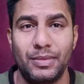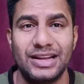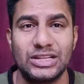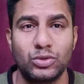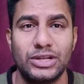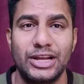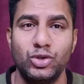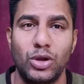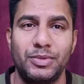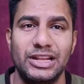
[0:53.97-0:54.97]
माइनस हो
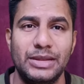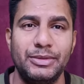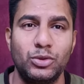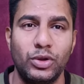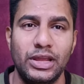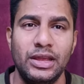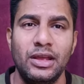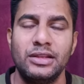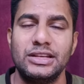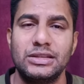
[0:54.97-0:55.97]
जाएगी जो आपकी लिमिट होगी
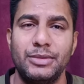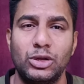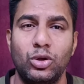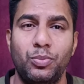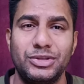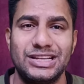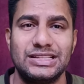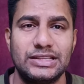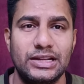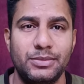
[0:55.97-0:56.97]
जैसे मेरे को
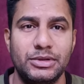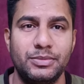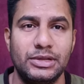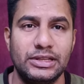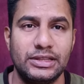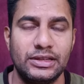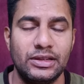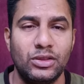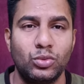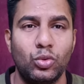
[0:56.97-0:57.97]
पचास हज़ार लिमिट मिली थी
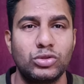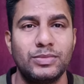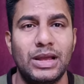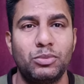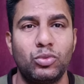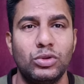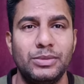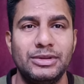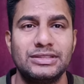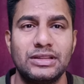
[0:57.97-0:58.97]
तो उसमें आपको
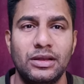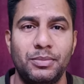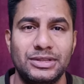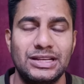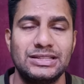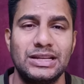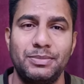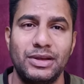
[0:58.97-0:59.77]
लिमिट पचास हज़ार